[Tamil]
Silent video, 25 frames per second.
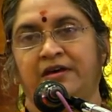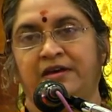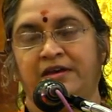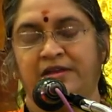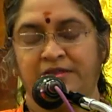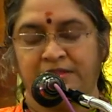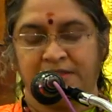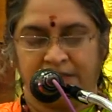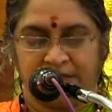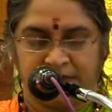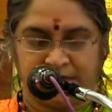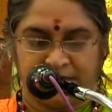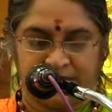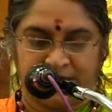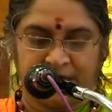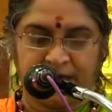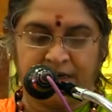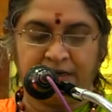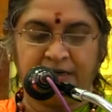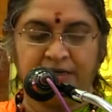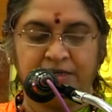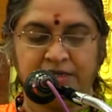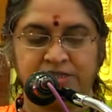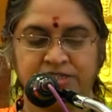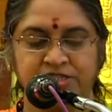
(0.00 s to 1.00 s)
இந்த
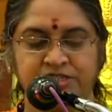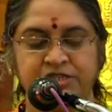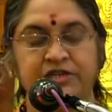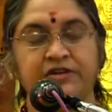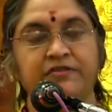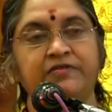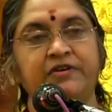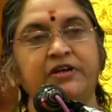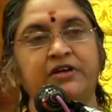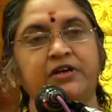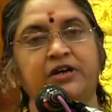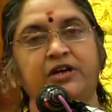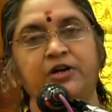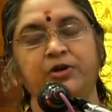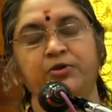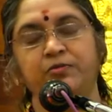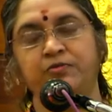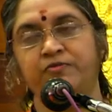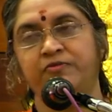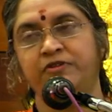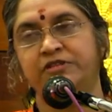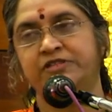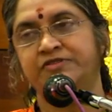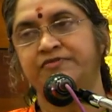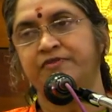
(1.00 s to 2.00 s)
இரண்டு
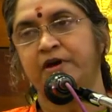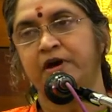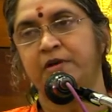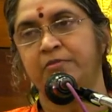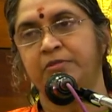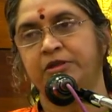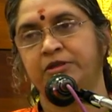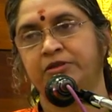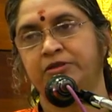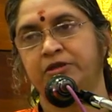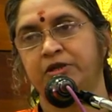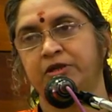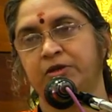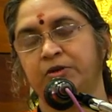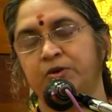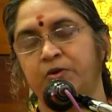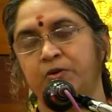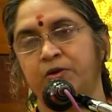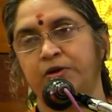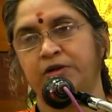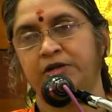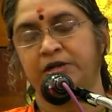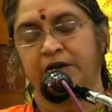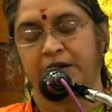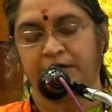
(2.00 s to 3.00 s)
சிறுவர்களும்
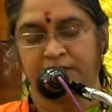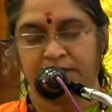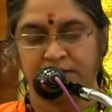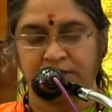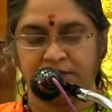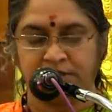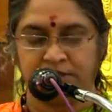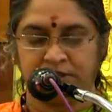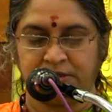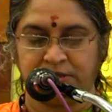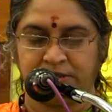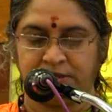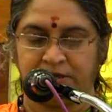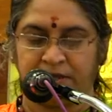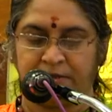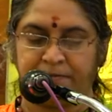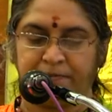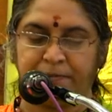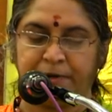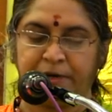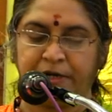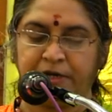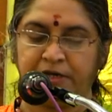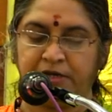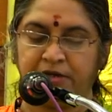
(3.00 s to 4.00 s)
விஸ்வாமித்ரரோடு நடந்தது
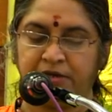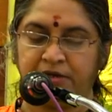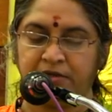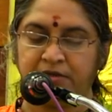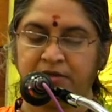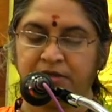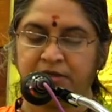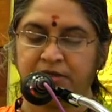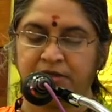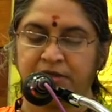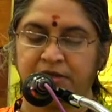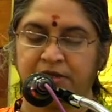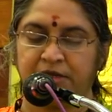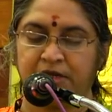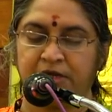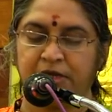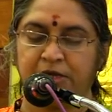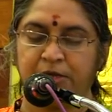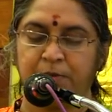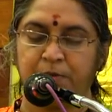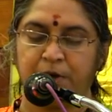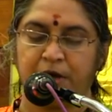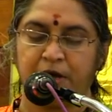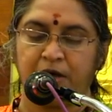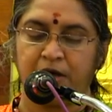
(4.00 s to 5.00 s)
எப்படி இருந்தது
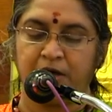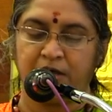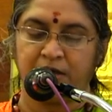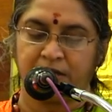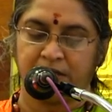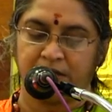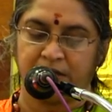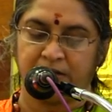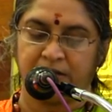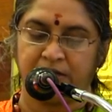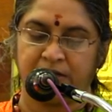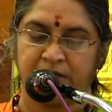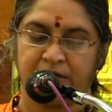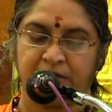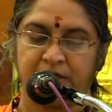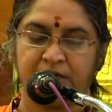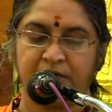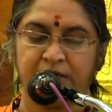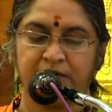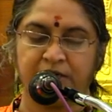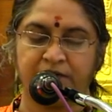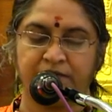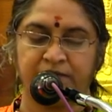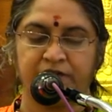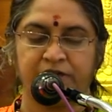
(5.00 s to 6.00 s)
தெரியுமா என்று
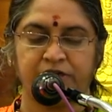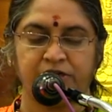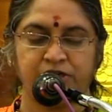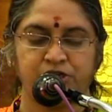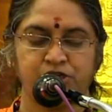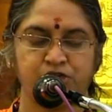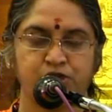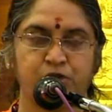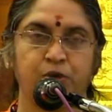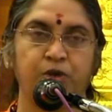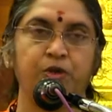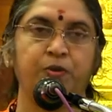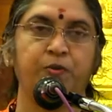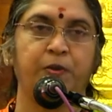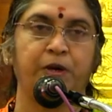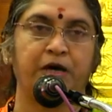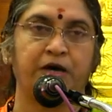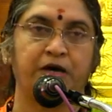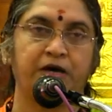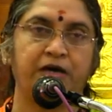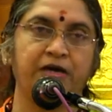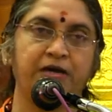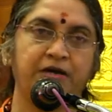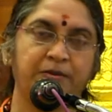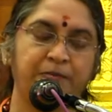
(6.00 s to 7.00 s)
கேட்டுவிட்டு
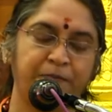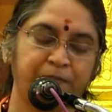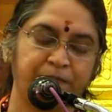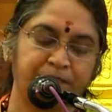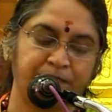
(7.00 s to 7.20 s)
சொல்லுவார்